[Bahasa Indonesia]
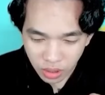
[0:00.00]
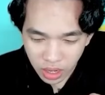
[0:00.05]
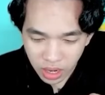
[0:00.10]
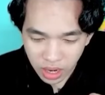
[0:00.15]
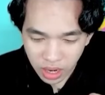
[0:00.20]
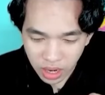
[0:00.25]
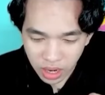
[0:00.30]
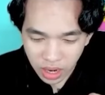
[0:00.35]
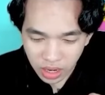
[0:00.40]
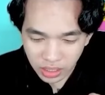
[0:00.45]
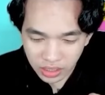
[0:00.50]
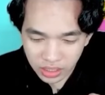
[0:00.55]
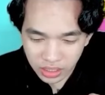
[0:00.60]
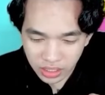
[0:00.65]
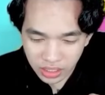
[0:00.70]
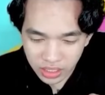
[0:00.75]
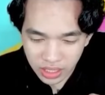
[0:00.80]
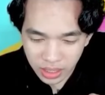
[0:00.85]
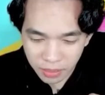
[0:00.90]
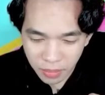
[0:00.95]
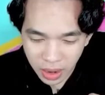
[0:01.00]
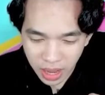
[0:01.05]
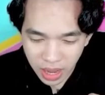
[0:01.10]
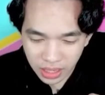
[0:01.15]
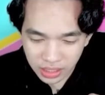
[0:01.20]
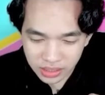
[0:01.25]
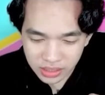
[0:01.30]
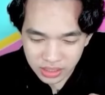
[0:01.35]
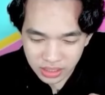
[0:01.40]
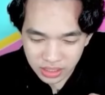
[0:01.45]
Wah ini gede
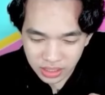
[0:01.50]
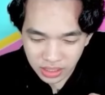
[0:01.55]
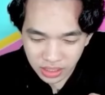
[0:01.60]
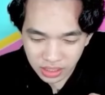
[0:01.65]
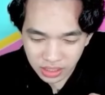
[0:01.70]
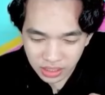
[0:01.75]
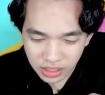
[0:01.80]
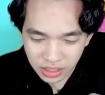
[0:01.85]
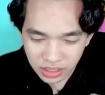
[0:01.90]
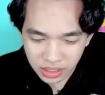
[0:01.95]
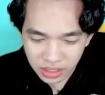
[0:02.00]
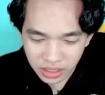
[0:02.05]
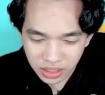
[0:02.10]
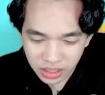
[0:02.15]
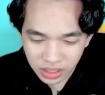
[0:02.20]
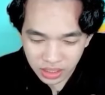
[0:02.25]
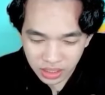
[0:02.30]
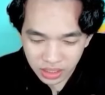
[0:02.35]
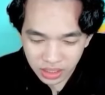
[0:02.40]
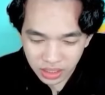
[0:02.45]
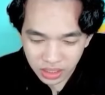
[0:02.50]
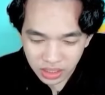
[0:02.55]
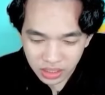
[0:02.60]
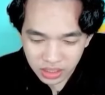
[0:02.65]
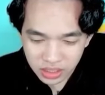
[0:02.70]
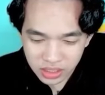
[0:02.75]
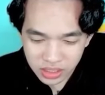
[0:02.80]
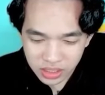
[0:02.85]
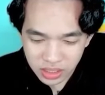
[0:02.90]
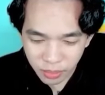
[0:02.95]
banget sini.
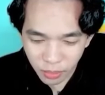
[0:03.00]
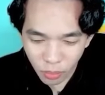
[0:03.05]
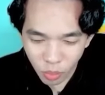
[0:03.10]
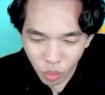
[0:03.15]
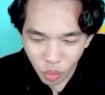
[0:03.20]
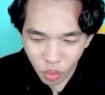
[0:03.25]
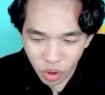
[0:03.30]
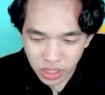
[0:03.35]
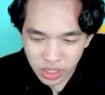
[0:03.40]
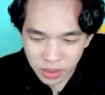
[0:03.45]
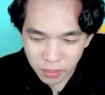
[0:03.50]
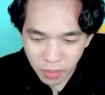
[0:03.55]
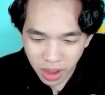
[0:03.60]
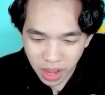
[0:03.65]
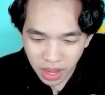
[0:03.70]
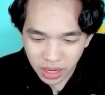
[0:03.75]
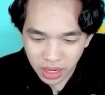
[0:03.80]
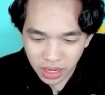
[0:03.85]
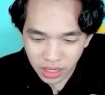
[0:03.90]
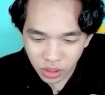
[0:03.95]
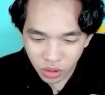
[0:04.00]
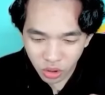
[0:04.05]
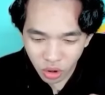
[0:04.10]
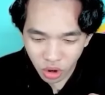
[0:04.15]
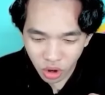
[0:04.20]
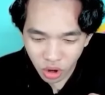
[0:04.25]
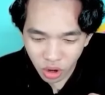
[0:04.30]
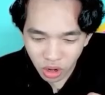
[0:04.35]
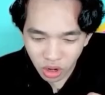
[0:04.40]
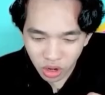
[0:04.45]
Semua dimakan
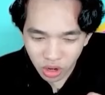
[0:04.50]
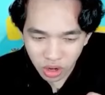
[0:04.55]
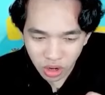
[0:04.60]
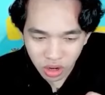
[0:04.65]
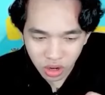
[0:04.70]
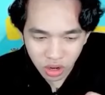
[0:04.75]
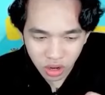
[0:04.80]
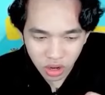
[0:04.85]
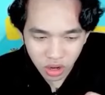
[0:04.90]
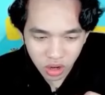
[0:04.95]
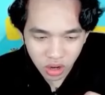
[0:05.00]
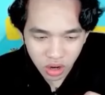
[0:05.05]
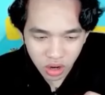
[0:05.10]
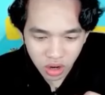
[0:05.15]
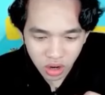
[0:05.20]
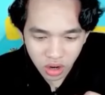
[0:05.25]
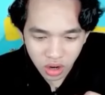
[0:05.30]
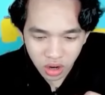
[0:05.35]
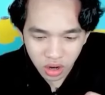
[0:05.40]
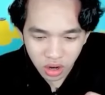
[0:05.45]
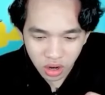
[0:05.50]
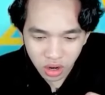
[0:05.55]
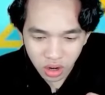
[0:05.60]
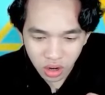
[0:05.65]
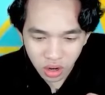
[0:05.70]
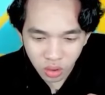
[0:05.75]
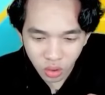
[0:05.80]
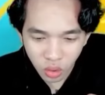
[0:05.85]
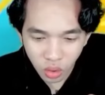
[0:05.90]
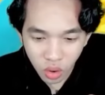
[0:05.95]
dong.
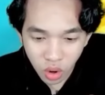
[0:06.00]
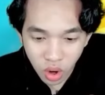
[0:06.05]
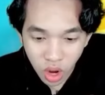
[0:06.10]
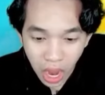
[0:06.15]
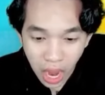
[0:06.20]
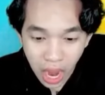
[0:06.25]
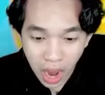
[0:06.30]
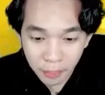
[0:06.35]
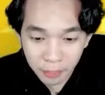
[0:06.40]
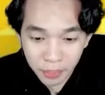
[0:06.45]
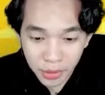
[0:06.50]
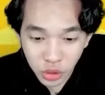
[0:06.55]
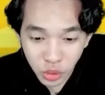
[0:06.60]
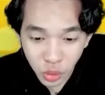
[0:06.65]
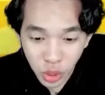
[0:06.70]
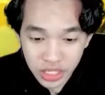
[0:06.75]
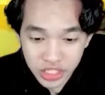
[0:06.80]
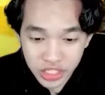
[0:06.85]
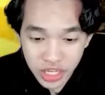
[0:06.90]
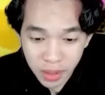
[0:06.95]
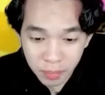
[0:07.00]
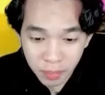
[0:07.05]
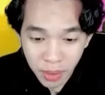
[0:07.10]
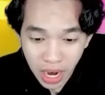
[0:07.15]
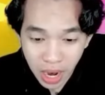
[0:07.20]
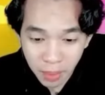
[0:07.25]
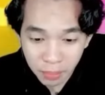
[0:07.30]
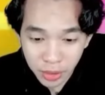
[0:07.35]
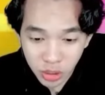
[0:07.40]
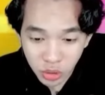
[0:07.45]
Uh, apa itu
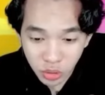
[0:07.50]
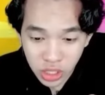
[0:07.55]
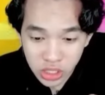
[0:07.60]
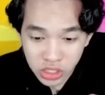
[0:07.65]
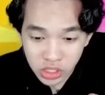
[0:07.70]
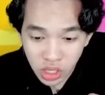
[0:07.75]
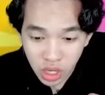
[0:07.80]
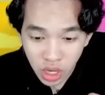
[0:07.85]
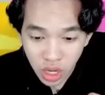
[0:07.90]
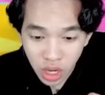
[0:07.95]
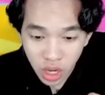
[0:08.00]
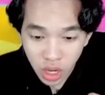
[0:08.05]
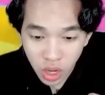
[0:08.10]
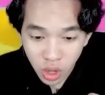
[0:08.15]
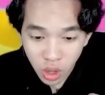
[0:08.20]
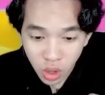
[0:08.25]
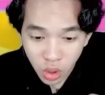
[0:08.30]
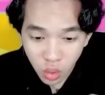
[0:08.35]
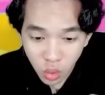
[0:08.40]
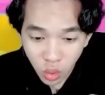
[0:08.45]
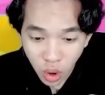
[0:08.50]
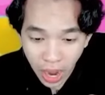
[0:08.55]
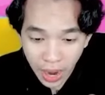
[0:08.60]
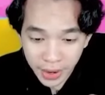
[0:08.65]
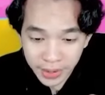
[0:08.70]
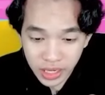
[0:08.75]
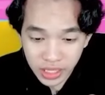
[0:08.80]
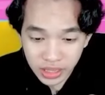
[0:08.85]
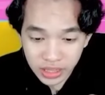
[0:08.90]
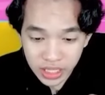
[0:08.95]
SCP? Apa itu guys?
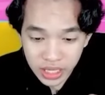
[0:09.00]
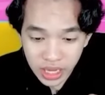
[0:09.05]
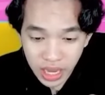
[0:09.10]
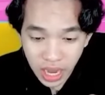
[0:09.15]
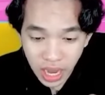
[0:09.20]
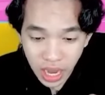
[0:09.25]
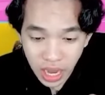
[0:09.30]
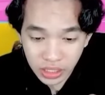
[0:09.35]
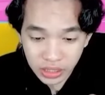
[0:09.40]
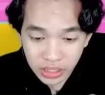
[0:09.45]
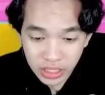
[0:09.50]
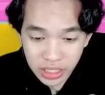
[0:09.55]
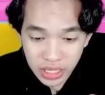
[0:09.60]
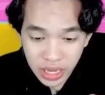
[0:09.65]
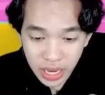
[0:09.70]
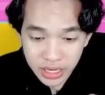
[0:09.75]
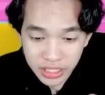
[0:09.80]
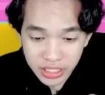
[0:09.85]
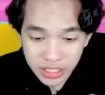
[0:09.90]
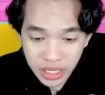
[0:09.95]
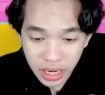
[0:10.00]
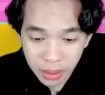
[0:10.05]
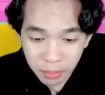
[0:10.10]
Uh, ada tiga, tiga